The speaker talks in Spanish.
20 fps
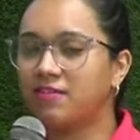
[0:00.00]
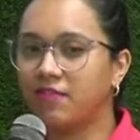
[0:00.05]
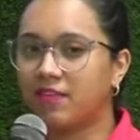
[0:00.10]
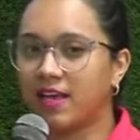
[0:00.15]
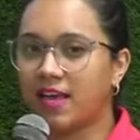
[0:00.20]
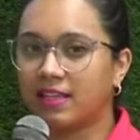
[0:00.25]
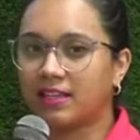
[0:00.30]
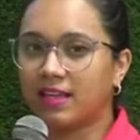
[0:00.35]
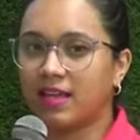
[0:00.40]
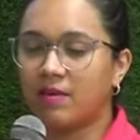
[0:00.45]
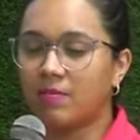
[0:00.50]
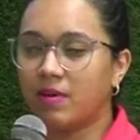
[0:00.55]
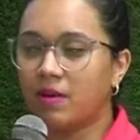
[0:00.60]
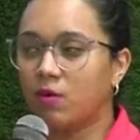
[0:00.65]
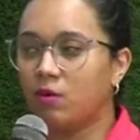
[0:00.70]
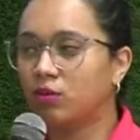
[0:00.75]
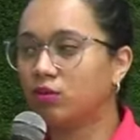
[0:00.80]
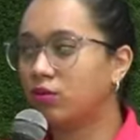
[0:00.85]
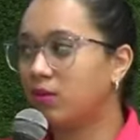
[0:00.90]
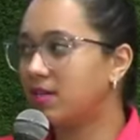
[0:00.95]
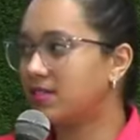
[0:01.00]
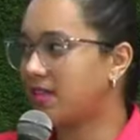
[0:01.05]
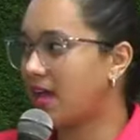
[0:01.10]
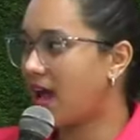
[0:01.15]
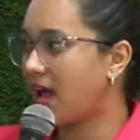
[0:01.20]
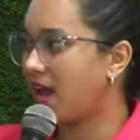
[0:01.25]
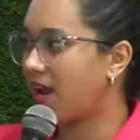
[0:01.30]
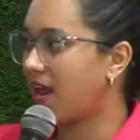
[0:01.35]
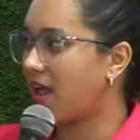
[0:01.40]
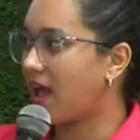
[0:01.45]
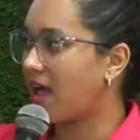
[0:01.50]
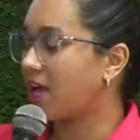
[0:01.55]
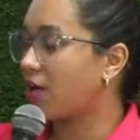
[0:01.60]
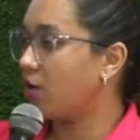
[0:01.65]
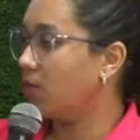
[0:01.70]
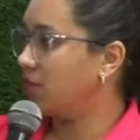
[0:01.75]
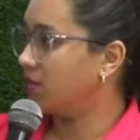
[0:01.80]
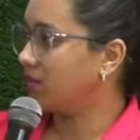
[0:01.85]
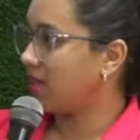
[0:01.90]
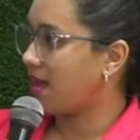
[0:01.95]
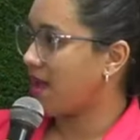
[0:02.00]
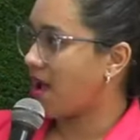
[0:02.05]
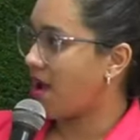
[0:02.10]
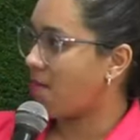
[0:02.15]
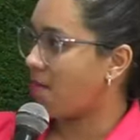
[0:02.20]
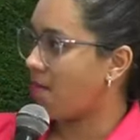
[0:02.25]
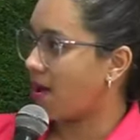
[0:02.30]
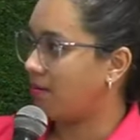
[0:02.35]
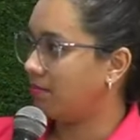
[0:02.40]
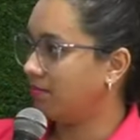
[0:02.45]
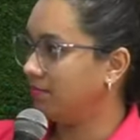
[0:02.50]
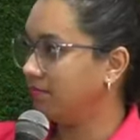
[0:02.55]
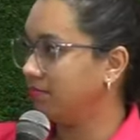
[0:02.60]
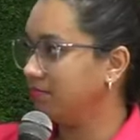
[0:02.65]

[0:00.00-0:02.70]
fíjate que me gustó esa jalea, ¿y cómo se llama?